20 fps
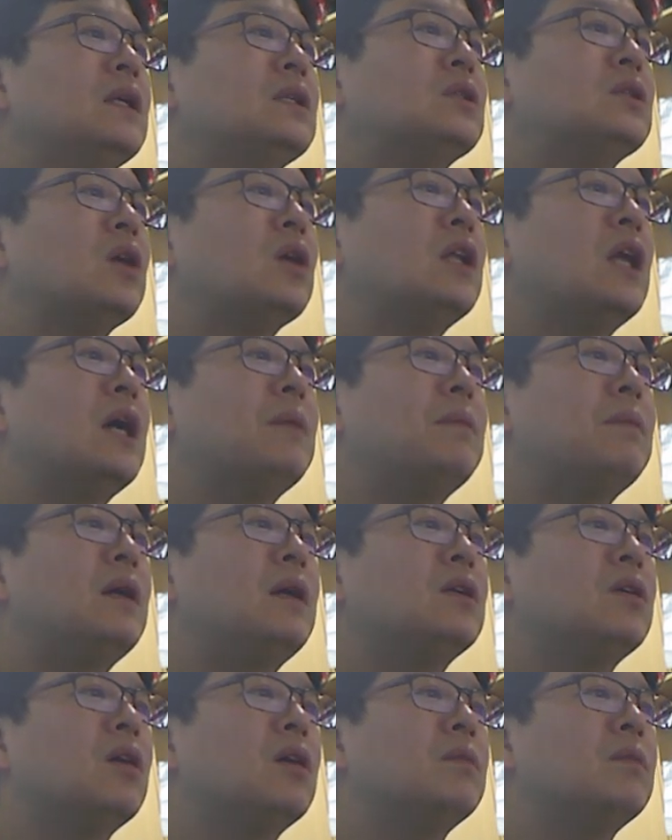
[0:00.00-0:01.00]

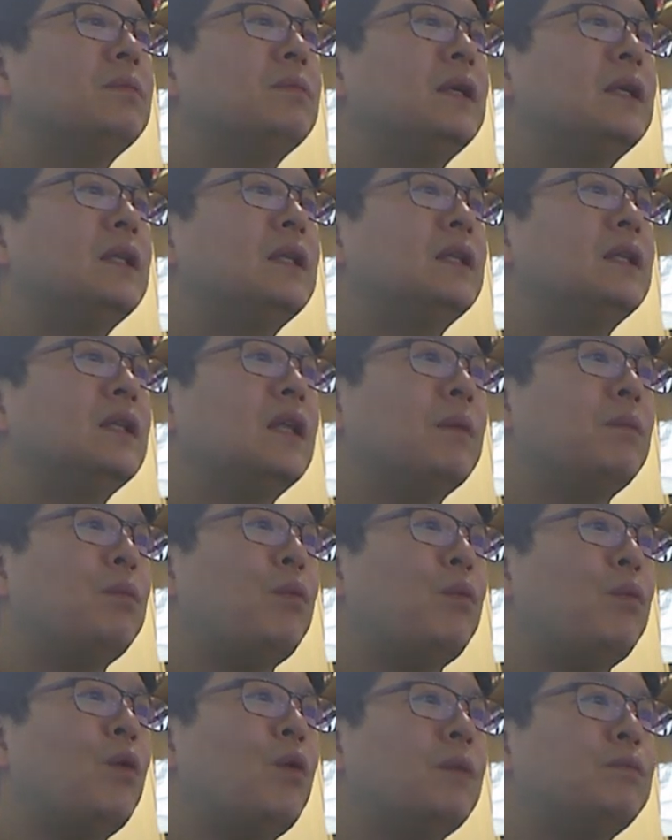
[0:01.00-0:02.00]
전화방 경비인데
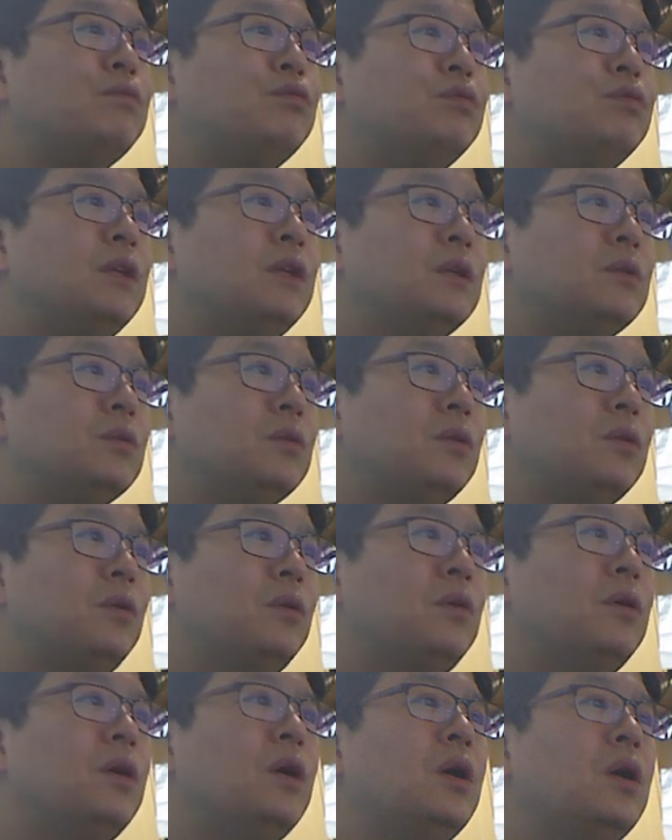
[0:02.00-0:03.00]
봉합
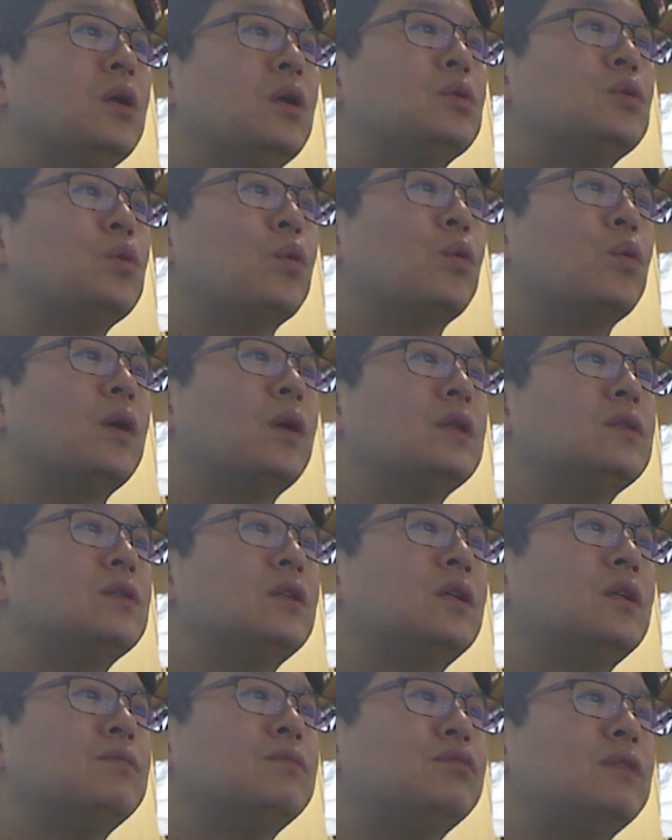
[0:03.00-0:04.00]
후에도
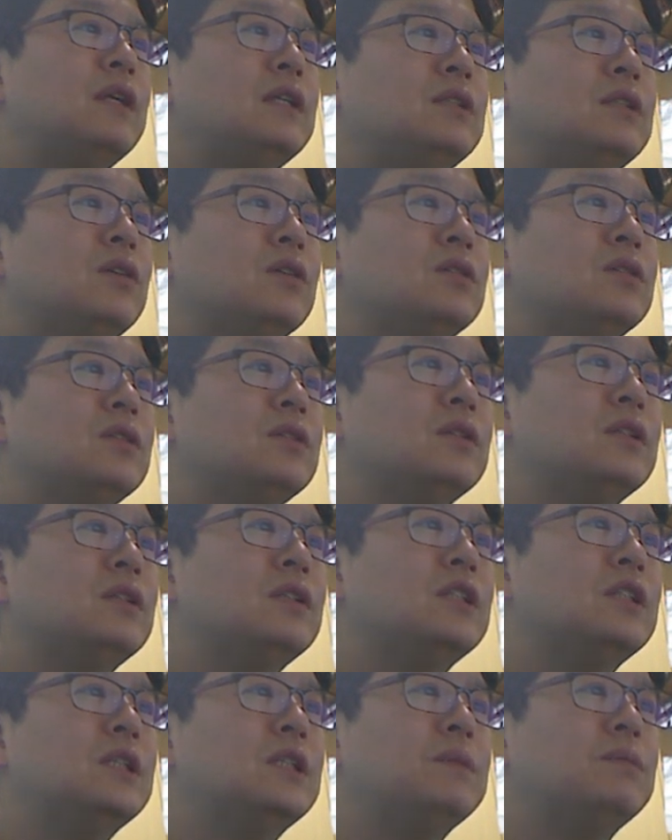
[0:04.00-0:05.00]
족관절 불안정성이
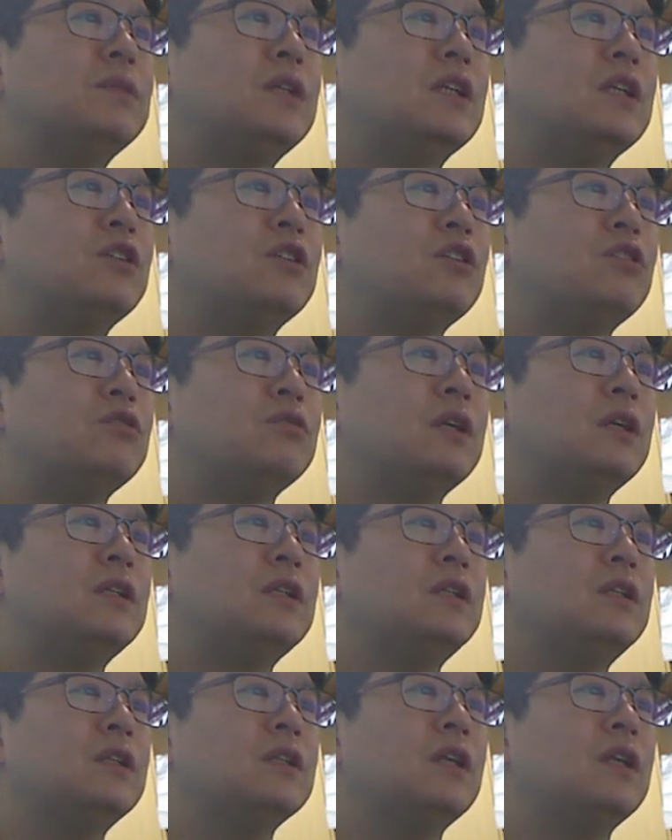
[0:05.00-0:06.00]
의심될
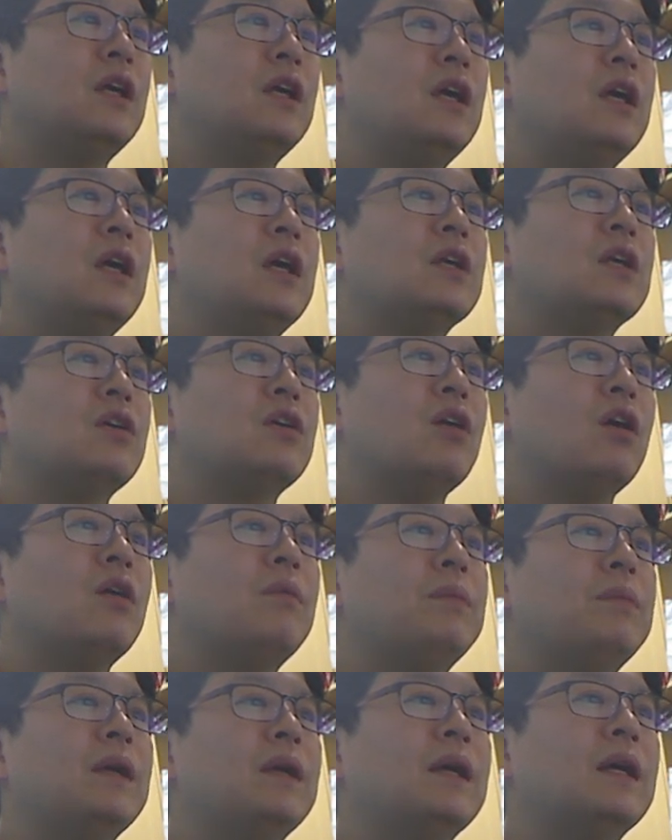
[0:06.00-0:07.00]
경우에는
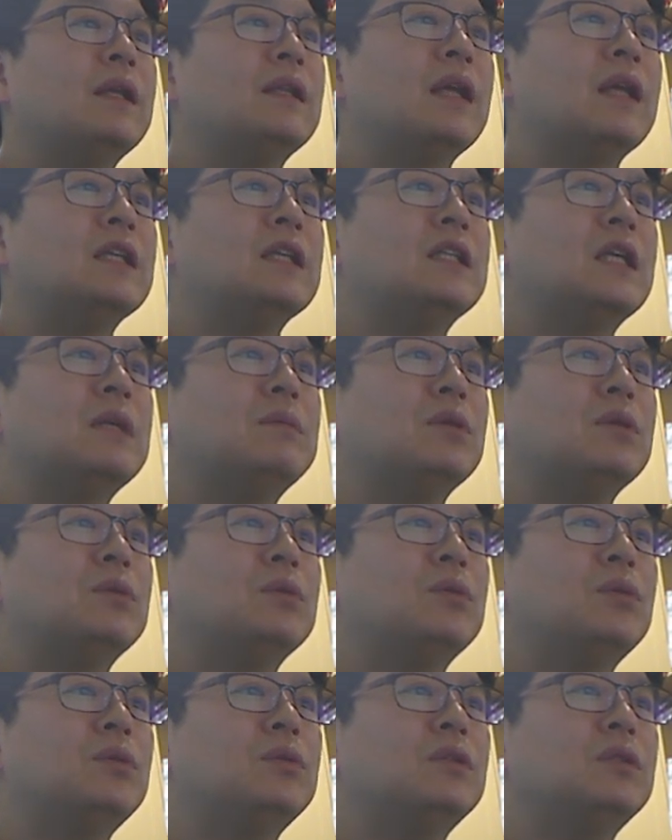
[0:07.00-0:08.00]
경비관
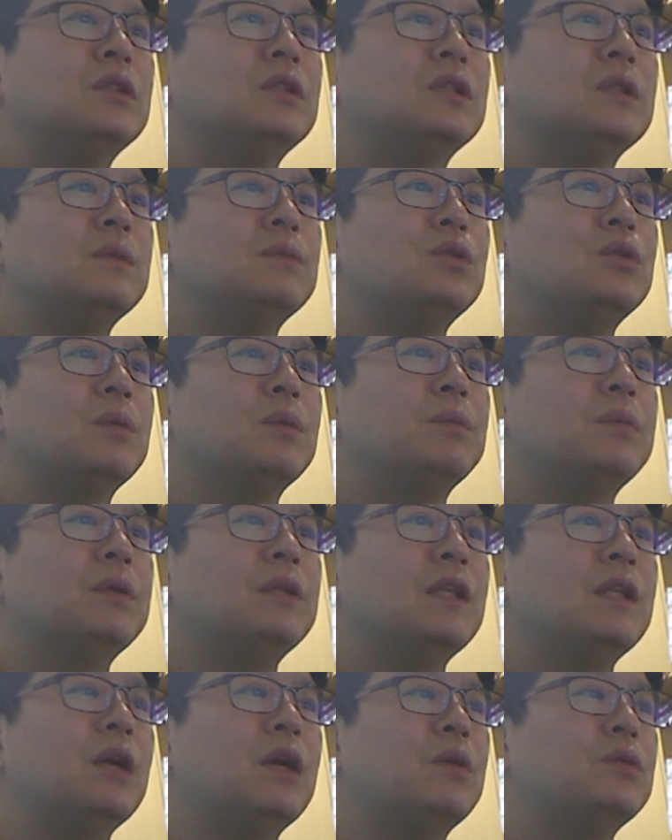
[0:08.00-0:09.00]
나사모 또는
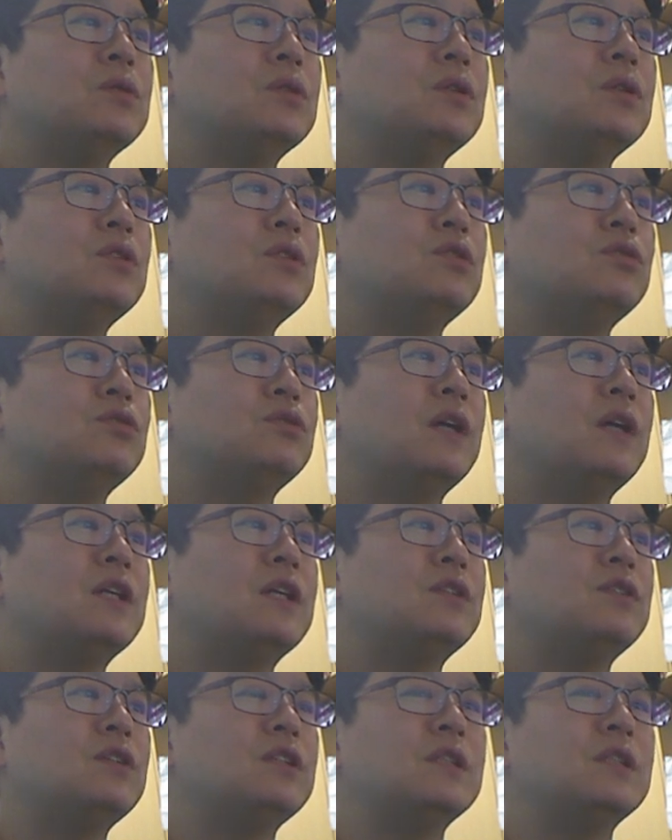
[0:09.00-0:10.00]
금속핀 내구정을 추가할
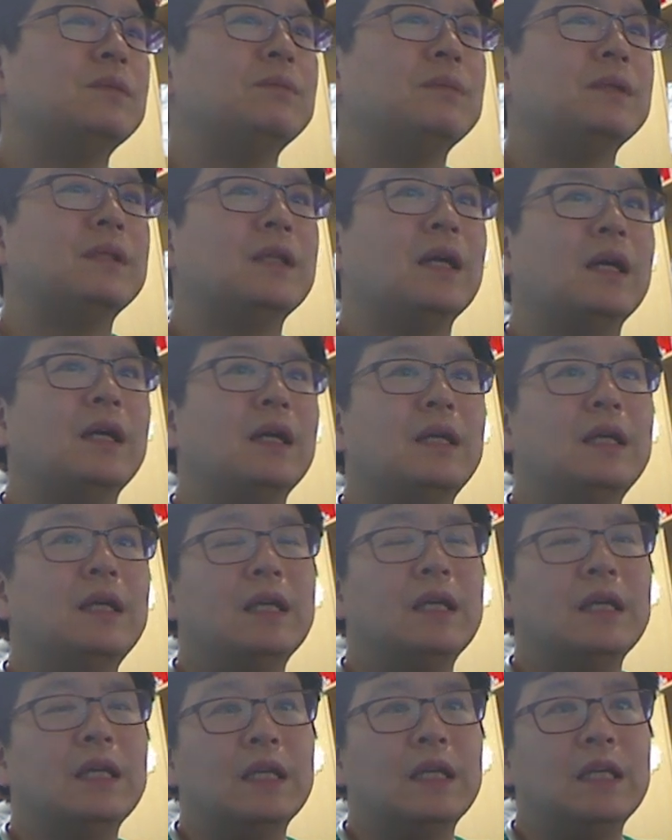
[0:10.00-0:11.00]
수 있습니다.
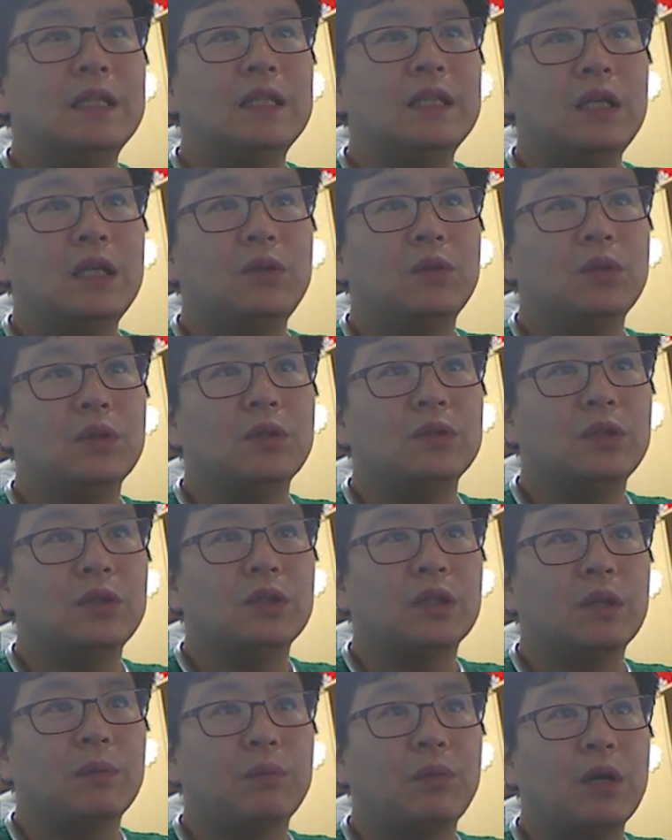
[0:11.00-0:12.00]
인대를 여기서
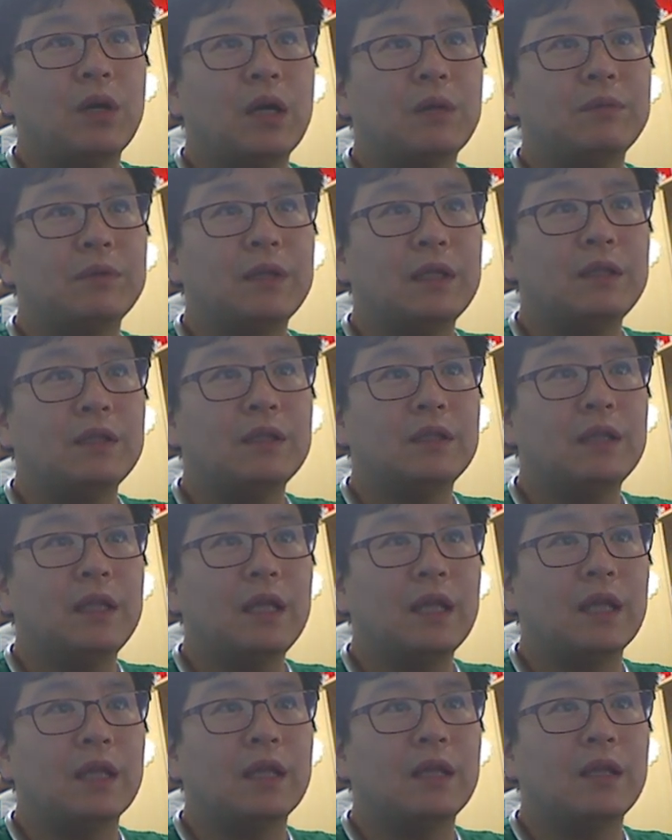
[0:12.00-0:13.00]
이렇게 봉합을
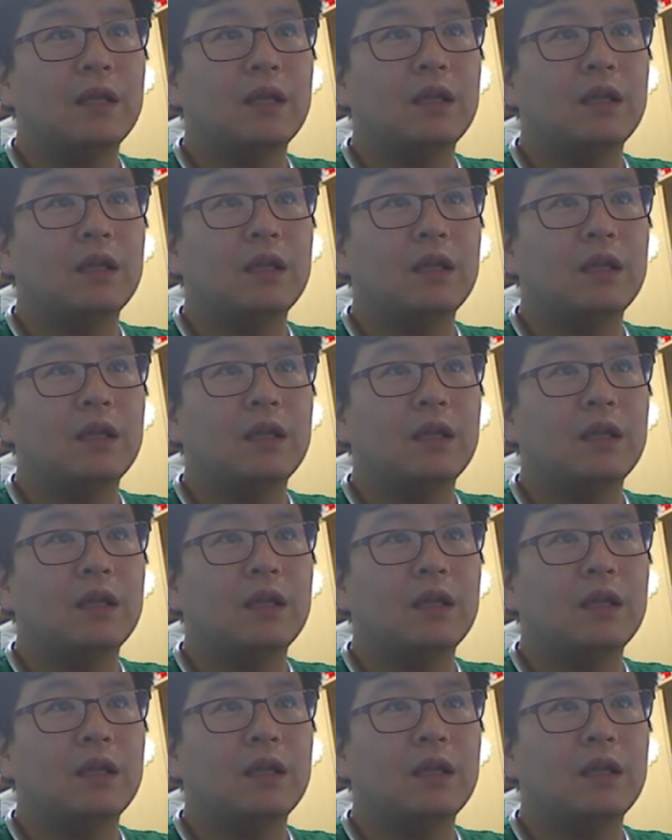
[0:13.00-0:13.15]
했는데